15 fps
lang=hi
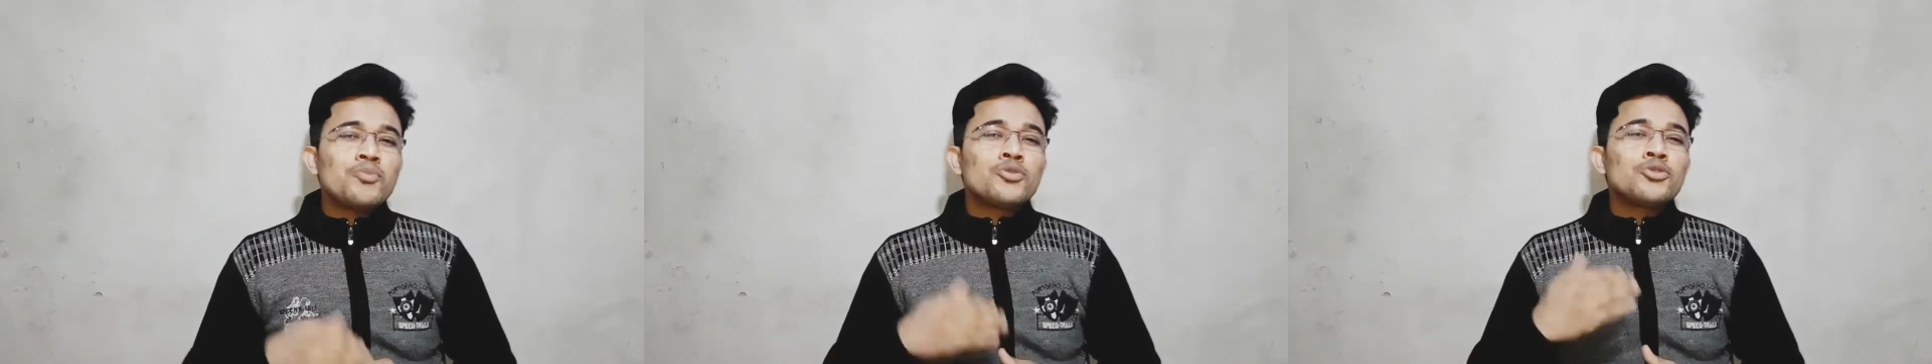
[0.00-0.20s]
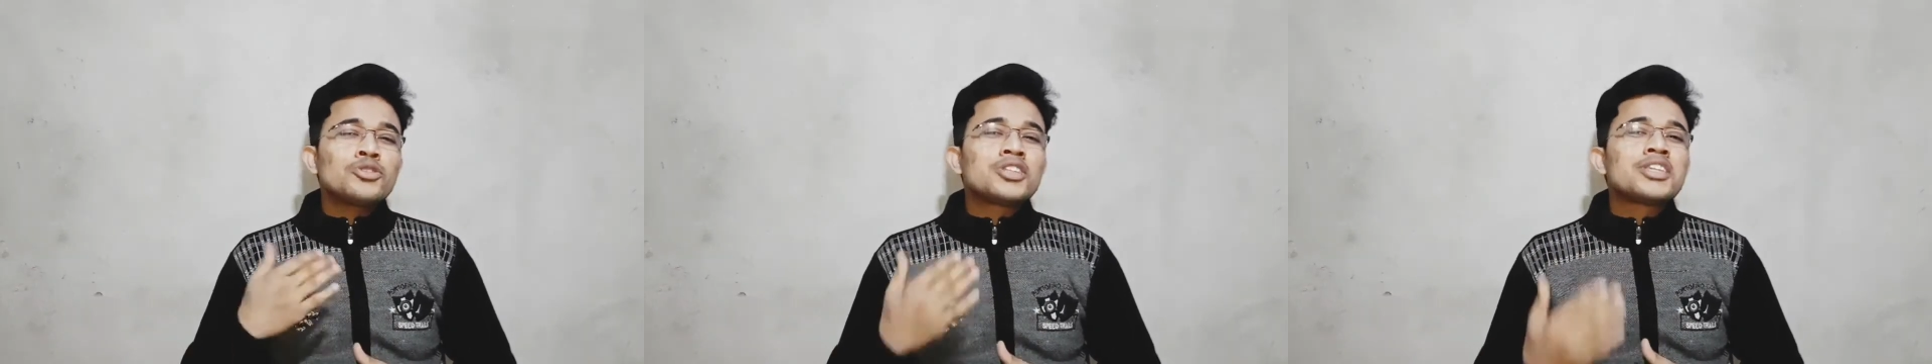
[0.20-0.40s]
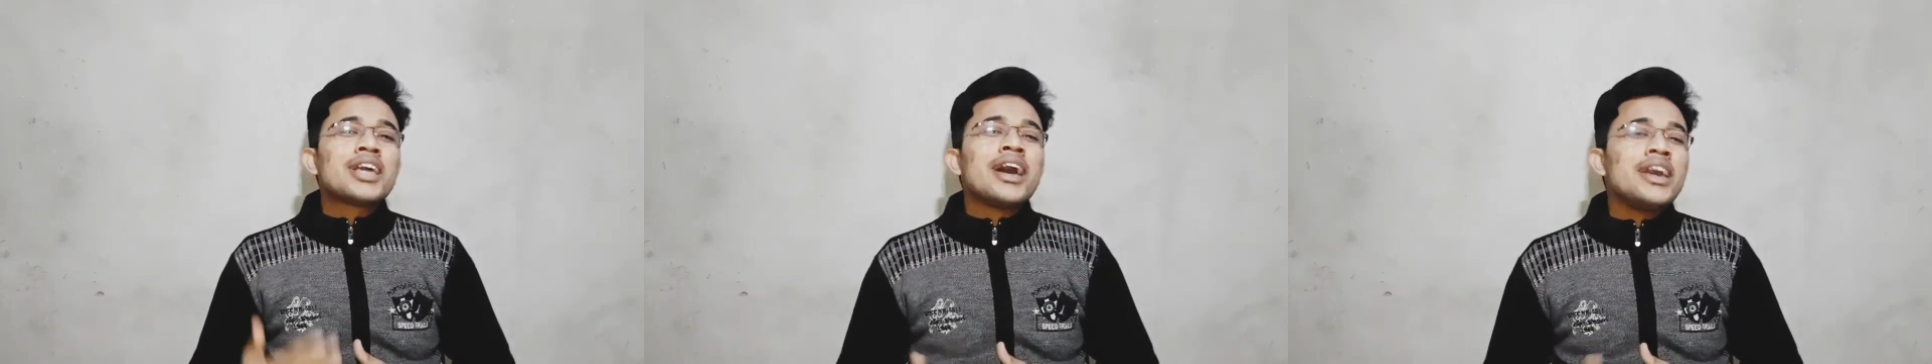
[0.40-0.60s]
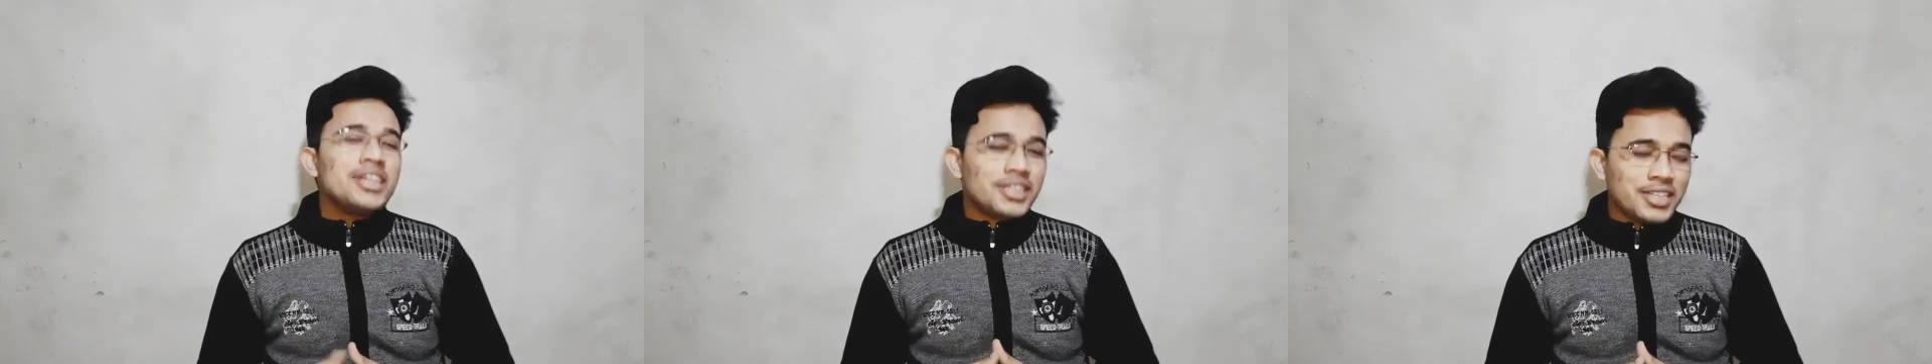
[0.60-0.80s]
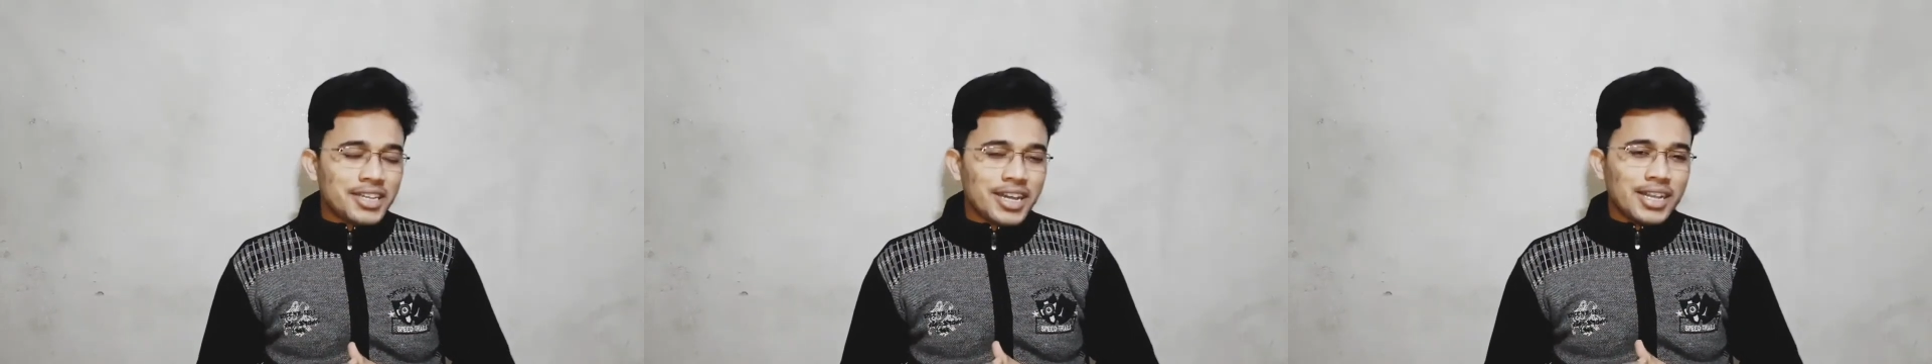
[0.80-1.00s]

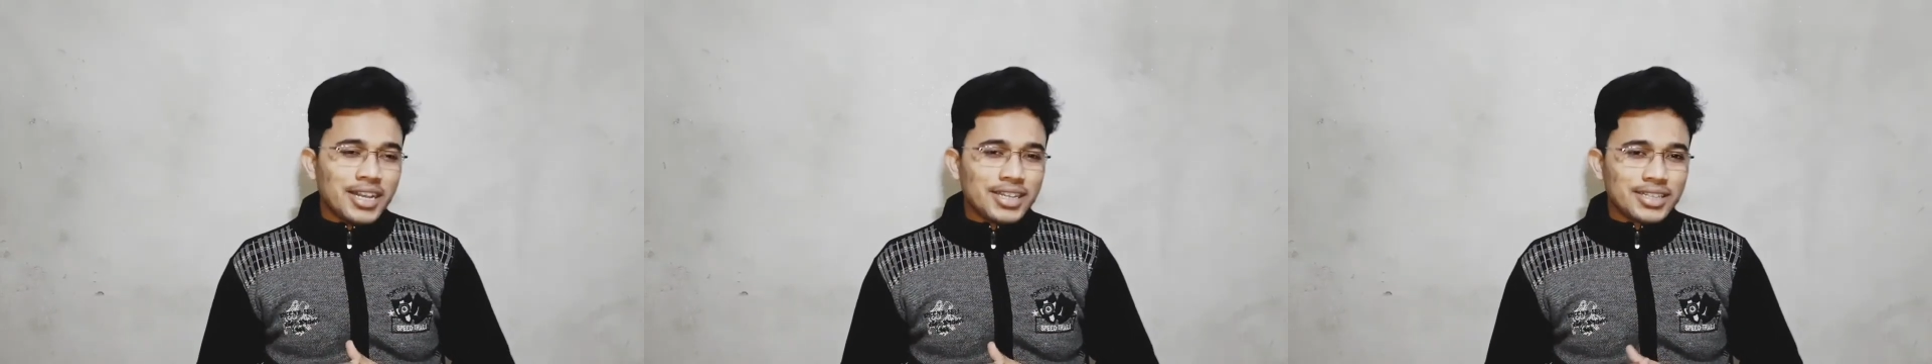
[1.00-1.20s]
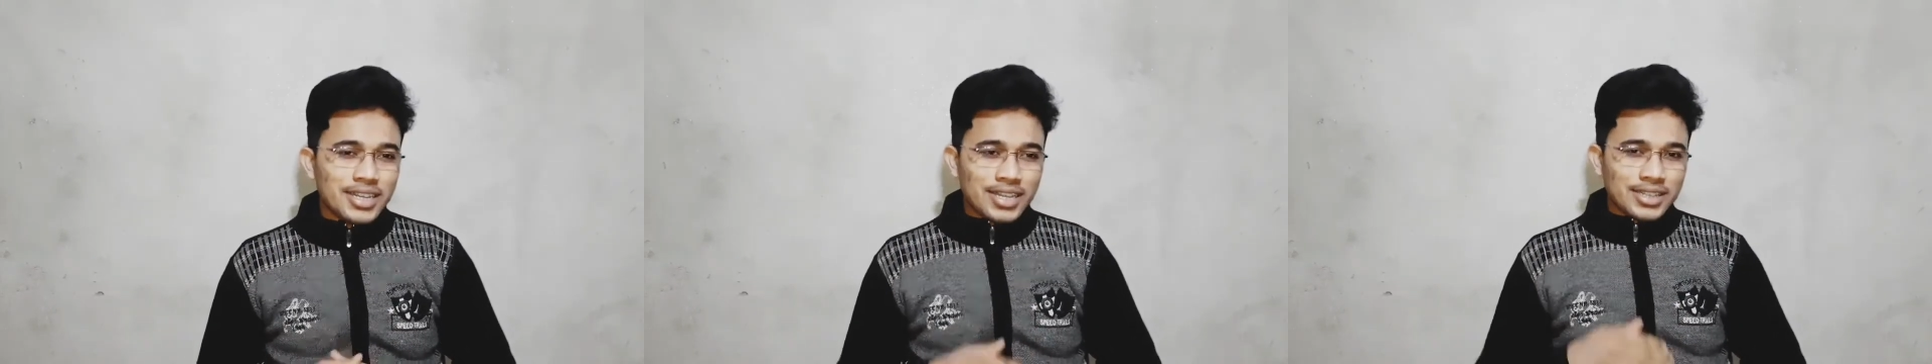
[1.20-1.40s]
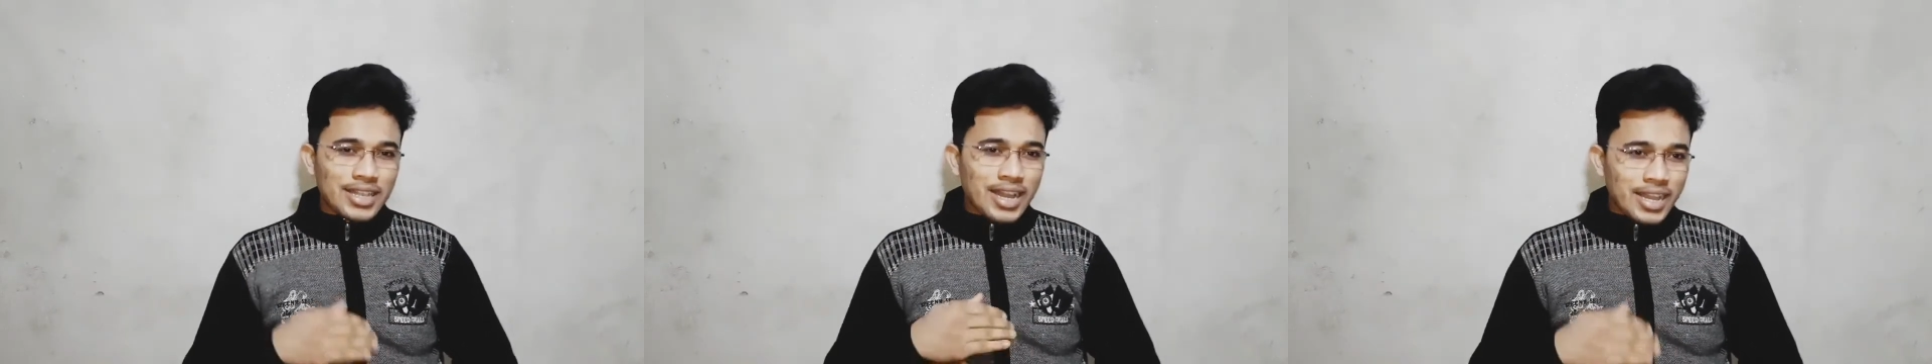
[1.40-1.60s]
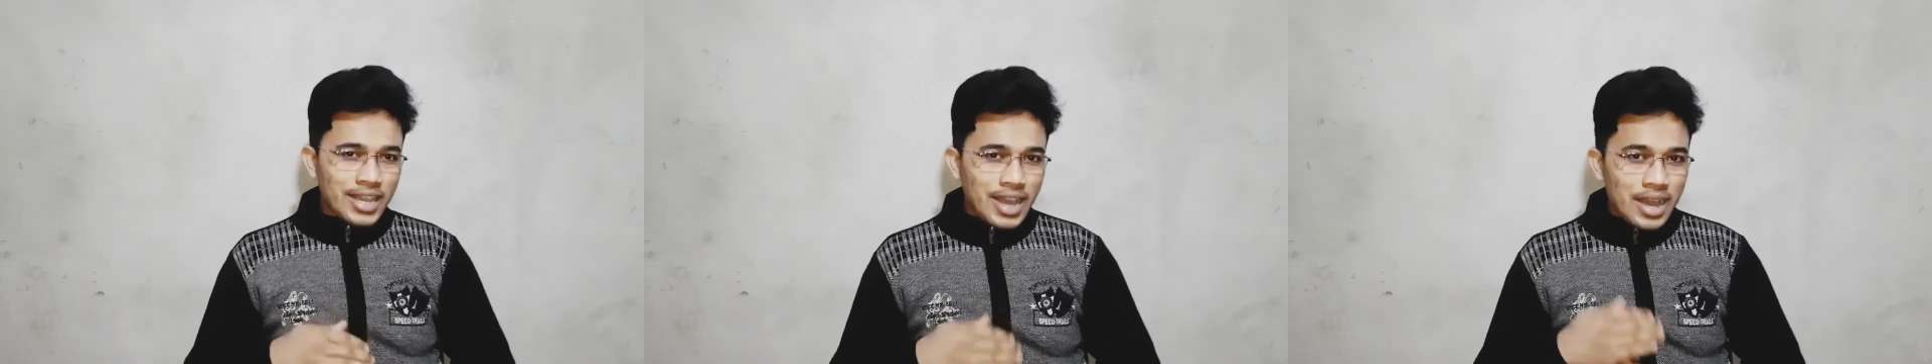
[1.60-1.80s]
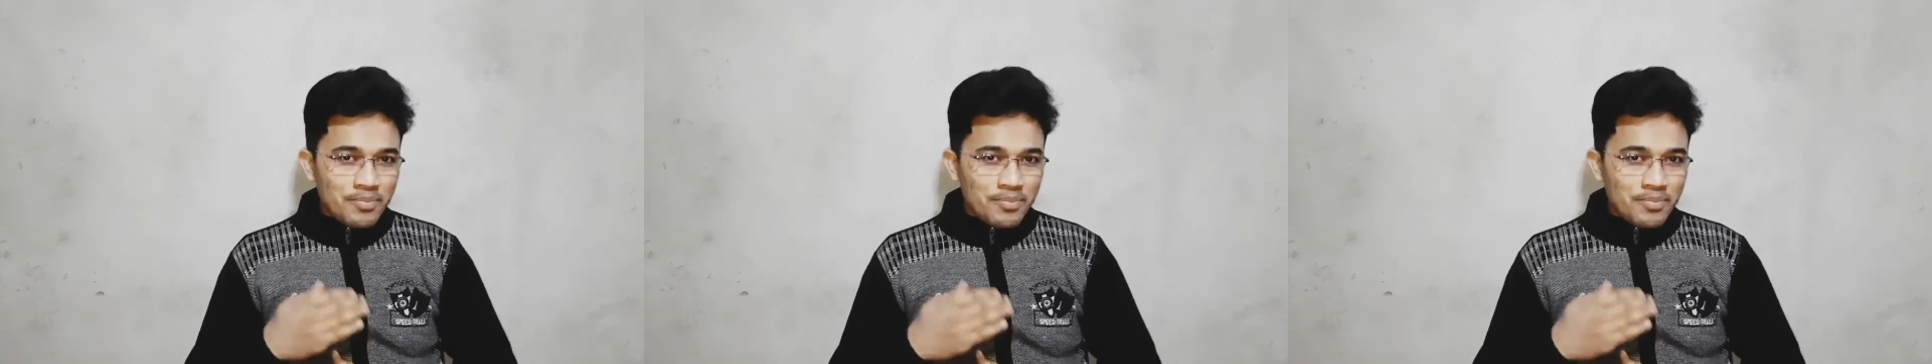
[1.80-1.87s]
प्रोत्साहित किया जाता है ताकि